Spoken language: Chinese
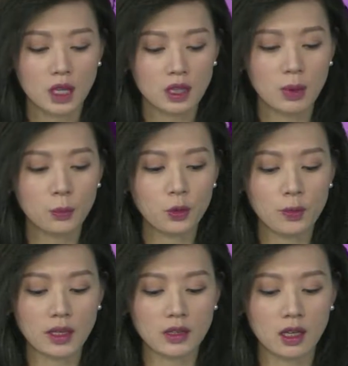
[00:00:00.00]
那么部
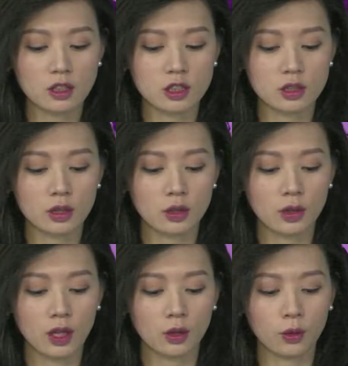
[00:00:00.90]
门的是
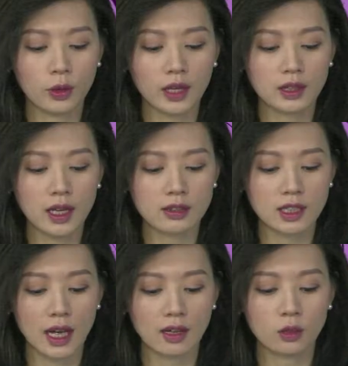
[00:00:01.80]
呃会调
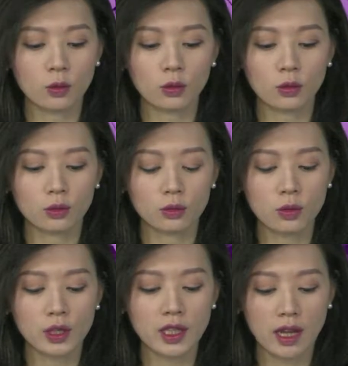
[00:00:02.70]
查共
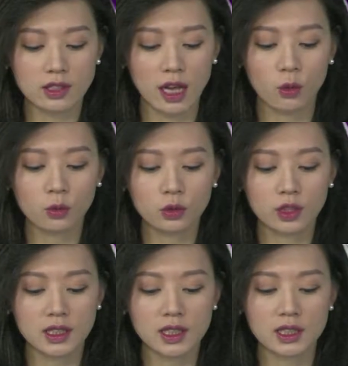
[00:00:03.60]
对调查工作
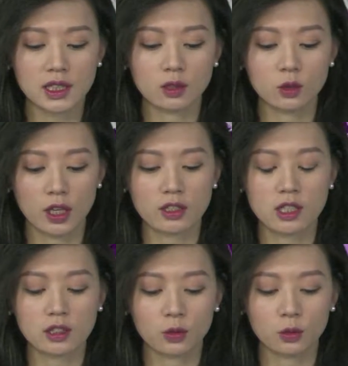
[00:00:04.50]
进行全
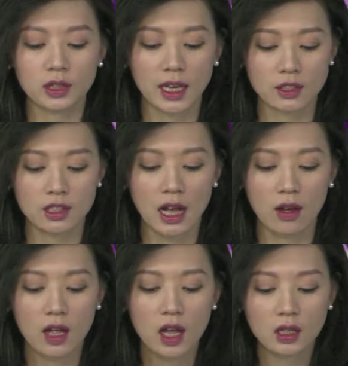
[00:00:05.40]
程的督查指导。
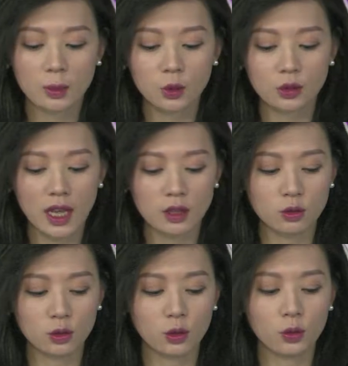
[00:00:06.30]
那么督查
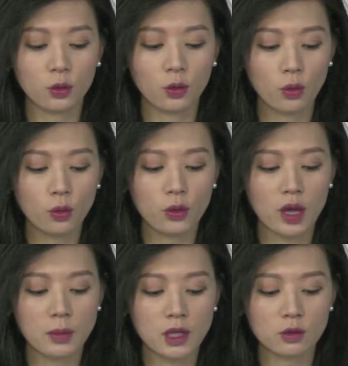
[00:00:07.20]
组由国务
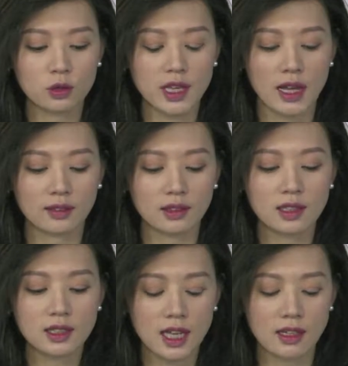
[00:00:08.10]
院秘书长
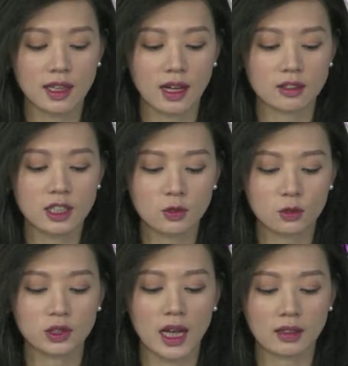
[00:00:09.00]
丁向阳任
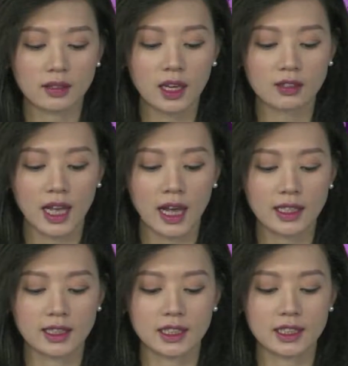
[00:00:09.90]
组长，调查
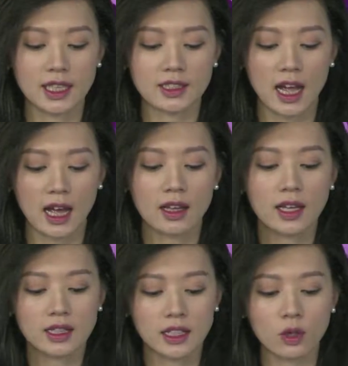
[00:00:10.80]
以及监察
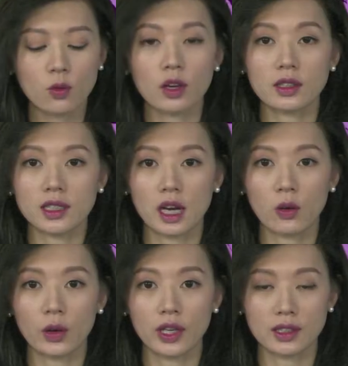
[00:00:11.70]
结果将
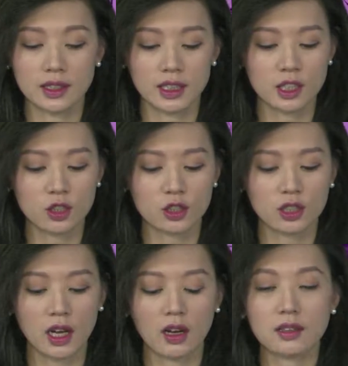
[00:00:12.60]
会及时
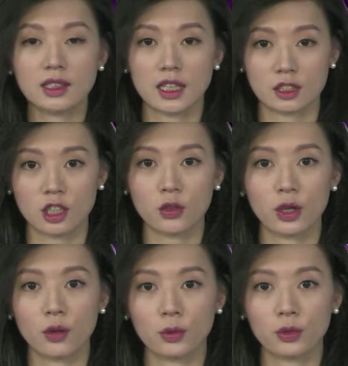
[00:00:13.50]
的向社会
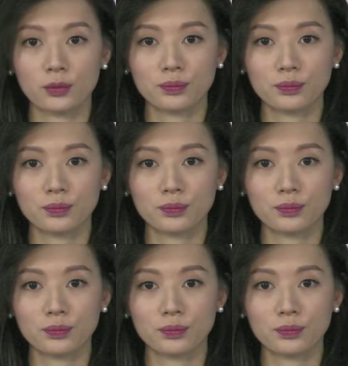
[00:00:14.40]
公布。